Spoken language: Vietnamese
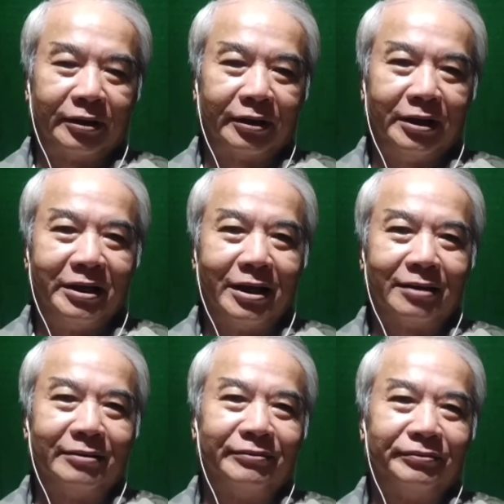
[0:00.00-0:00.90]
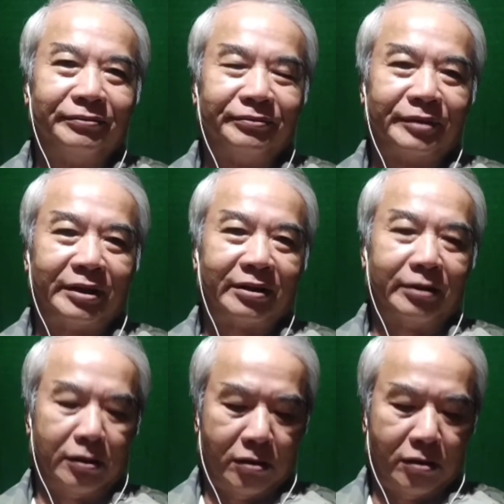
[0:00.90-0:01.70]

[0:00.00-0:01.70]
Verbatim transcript: cái thứ nhất nó